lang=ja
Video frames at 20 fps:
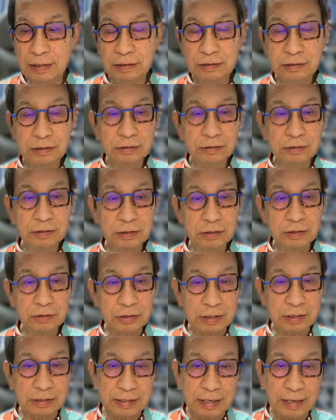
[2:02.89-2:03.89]
純一郎
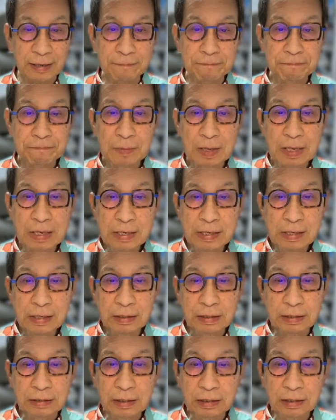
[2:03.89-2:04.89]
先生。
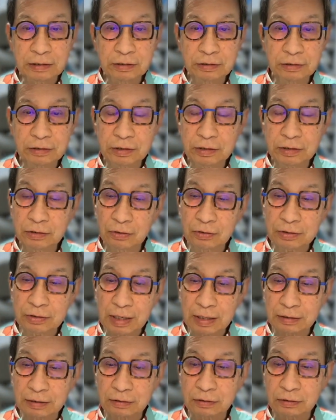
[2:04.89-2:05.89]
木田純一郎さ
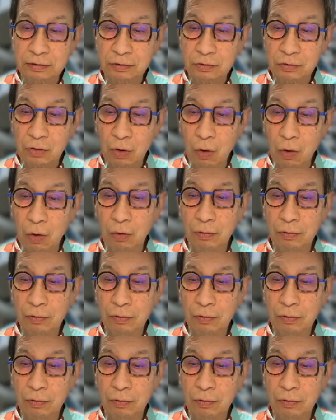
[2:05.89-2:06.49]
んと、